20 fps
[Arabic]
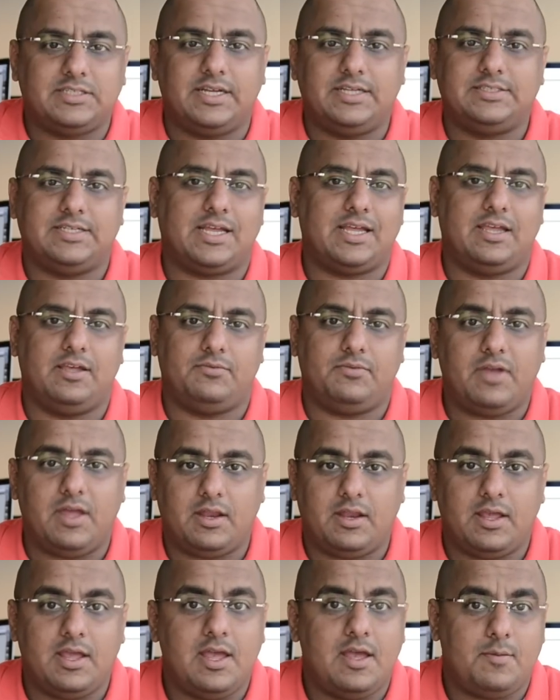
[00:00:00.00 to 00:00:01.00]
شيء سخيف
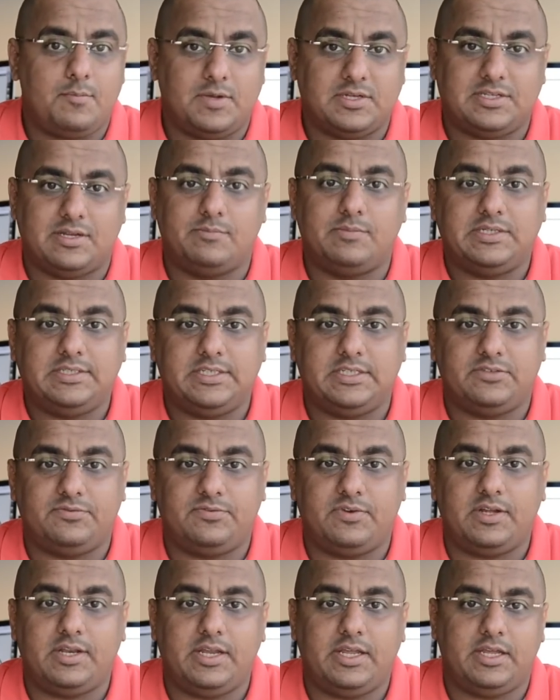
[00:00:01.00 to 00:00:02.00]
يعني بس لما جيت
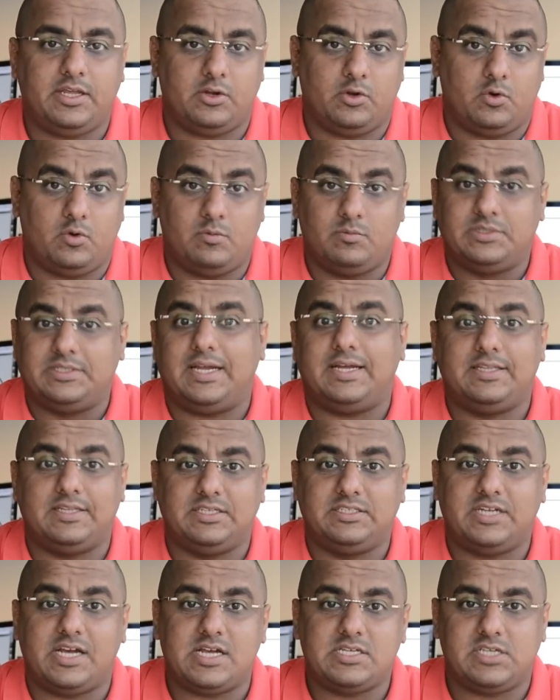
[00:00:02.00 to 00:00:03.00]
فعليا ومسكت
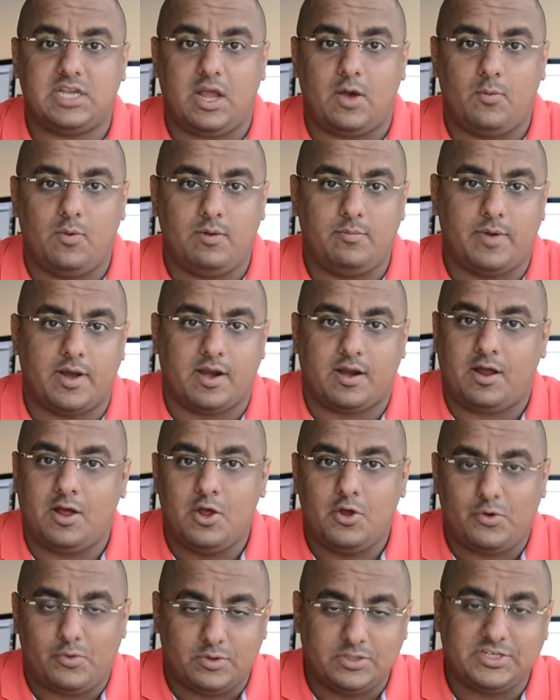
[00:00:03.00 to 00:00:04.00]
الجهاز الاول مره
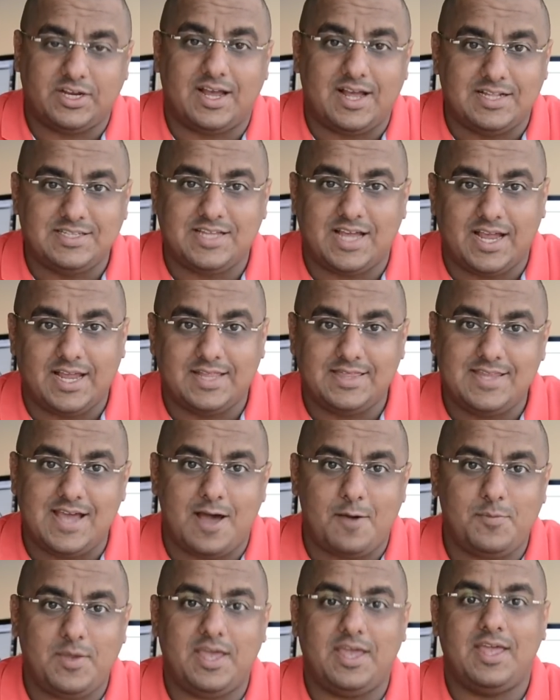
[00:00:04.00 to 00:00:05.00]
وشغلتها
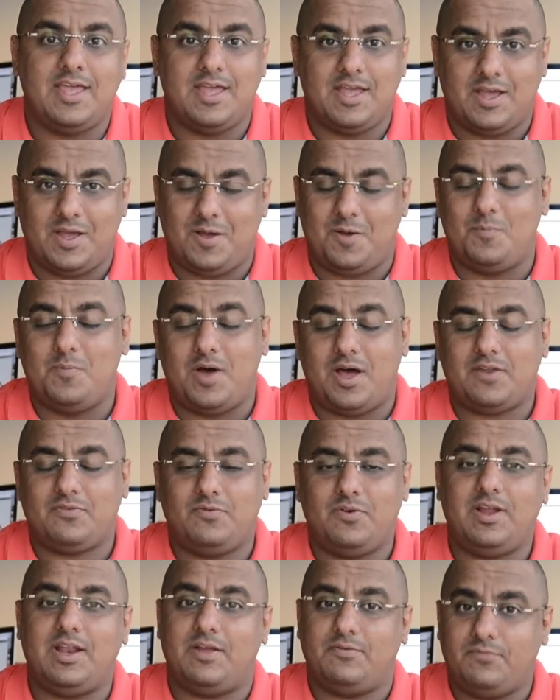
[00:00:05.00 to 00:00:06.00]
قدامي انبهرت
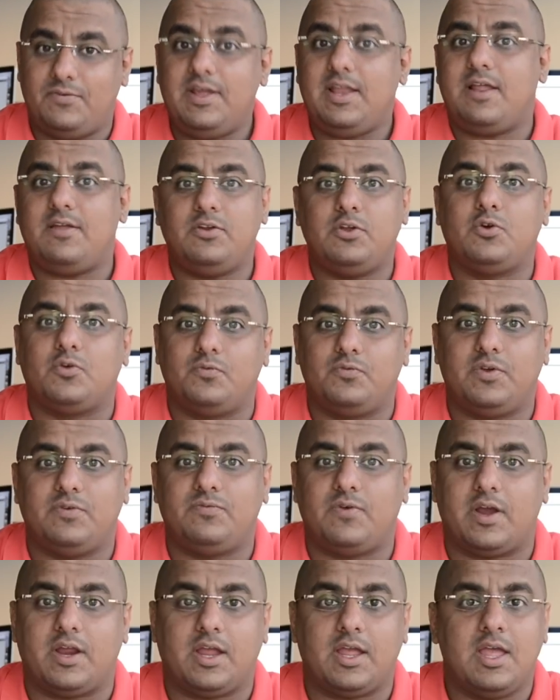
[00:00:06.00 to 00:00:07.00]
فعلا فعلا يكون في
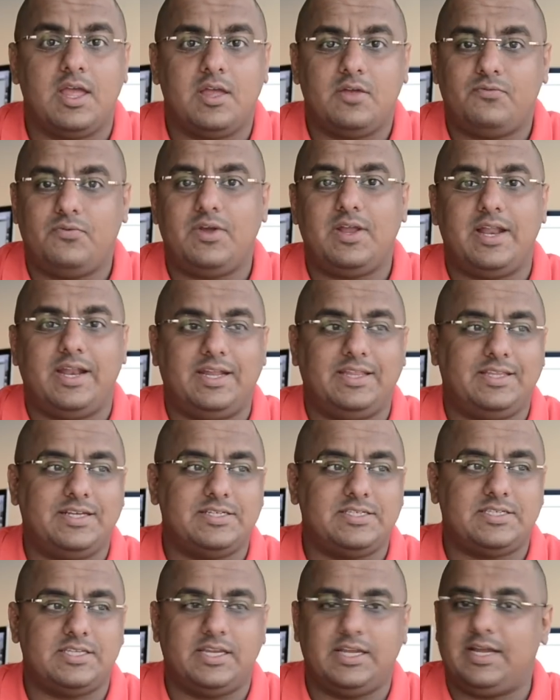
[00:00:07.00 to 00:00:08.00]
فرق فعلا
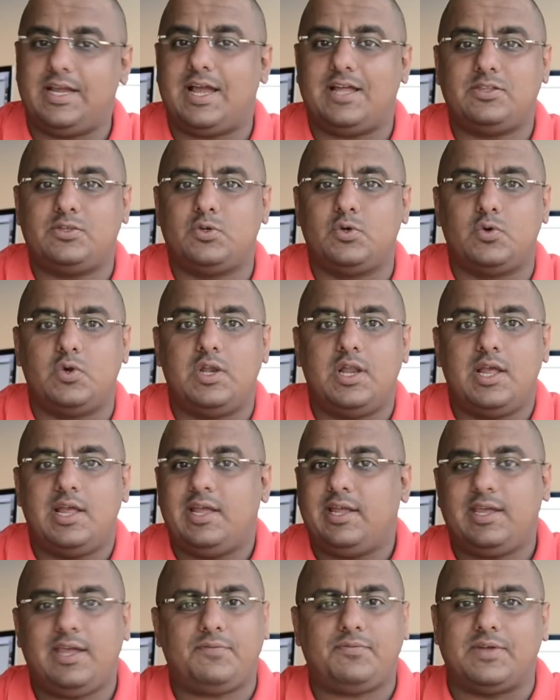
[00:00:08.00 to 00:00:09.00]
تحس انك قاعد تقول
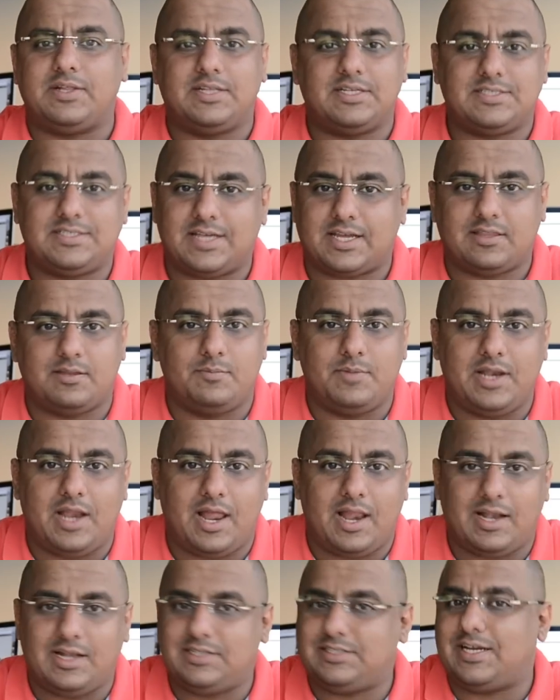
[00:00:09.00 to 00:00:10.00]
كيف كنت استخدم
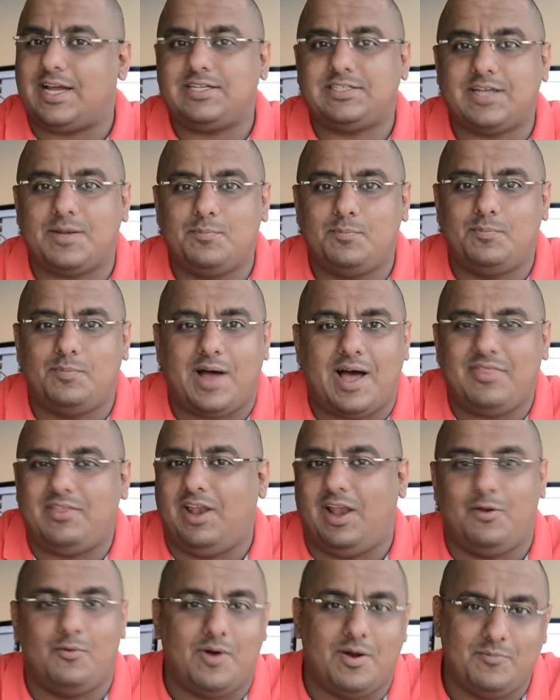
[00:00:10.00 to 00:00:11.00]
الشاشه بهذه
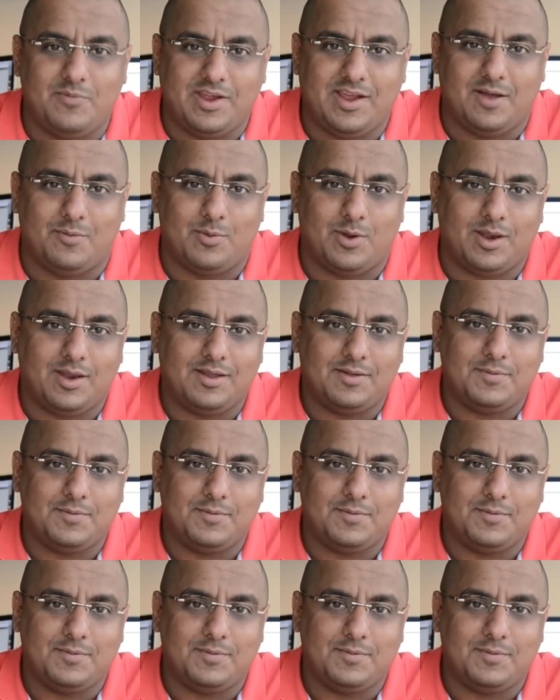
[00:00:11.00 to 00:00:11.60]
الالوان من قبل